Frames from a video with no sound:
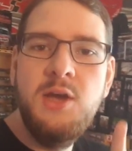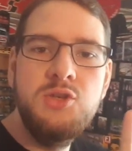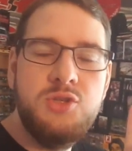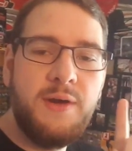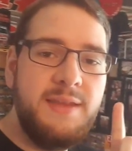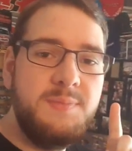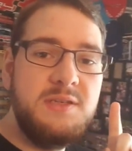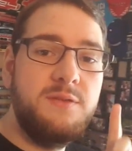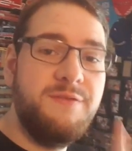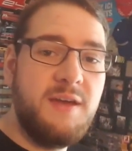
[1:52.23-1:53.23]
sera un
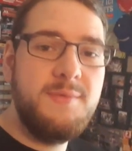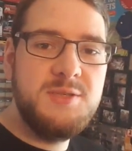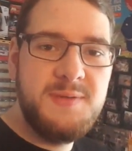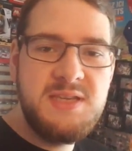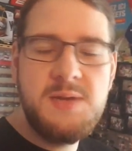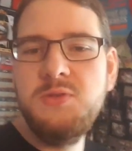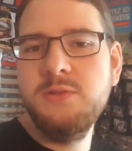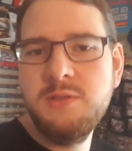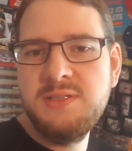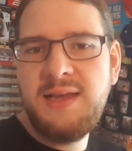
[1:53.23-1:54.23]
épisode vraiment spécial
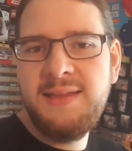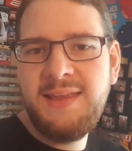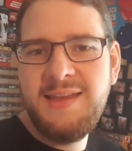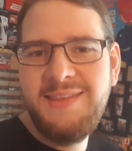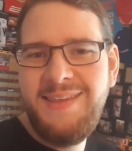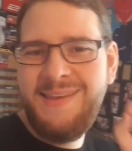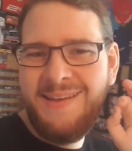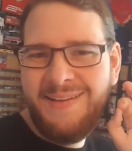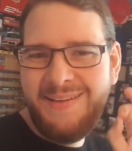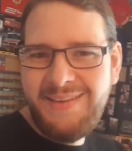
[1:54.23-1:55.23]
puisque ce sera un Track Day
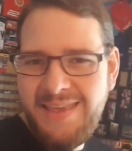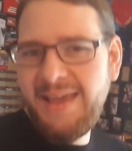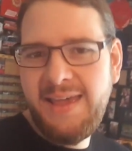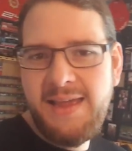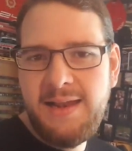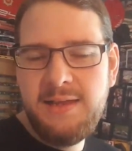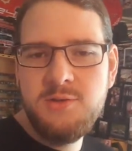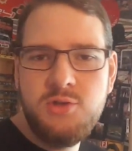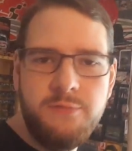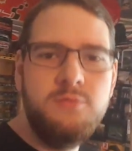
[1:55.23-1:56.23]
IRL.
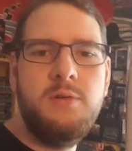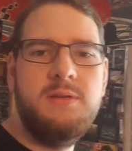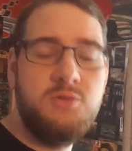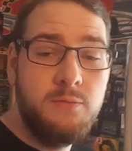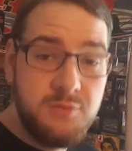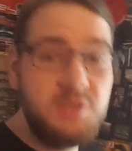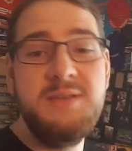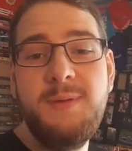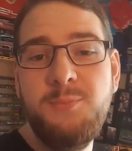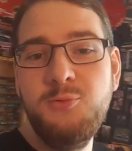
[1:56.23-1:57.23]
Je, vous je ne vous en
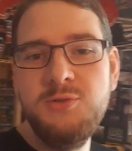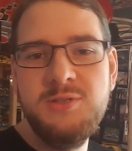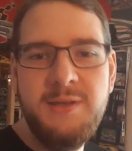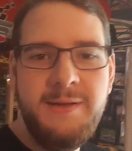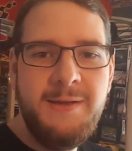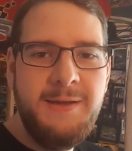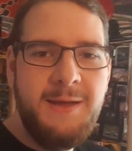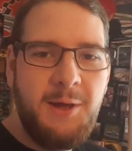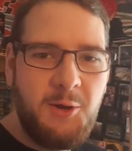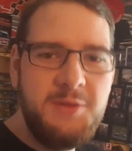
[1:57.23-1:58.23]
dis pas plus.
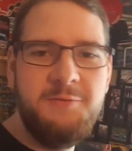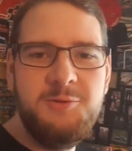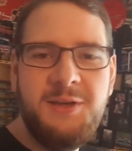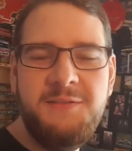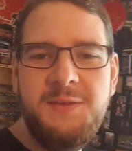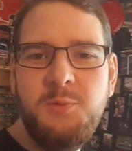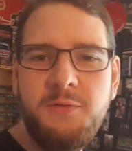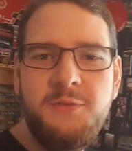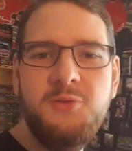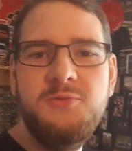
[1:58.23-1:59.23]
Rendez-vous très vite pour
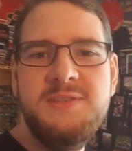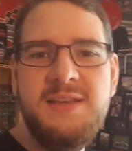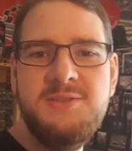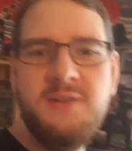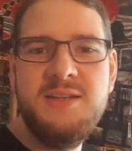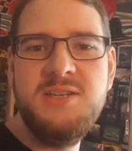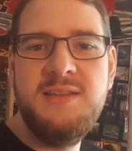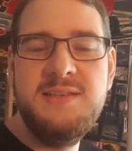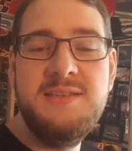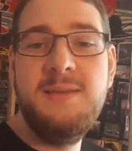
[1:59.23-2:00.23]
vivre tout ça sur la
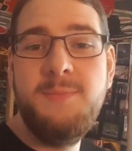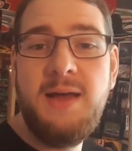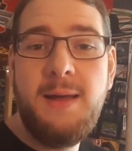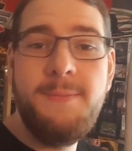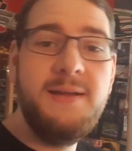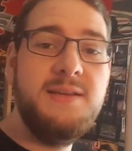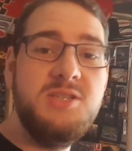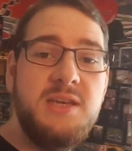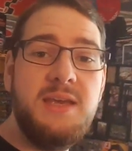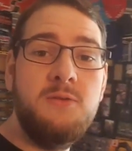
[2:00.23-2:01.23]
chaîne. N'hésitez pas à
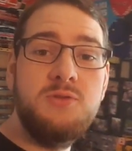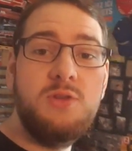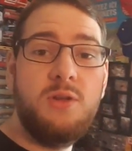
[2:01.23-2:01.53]
partager et on se donne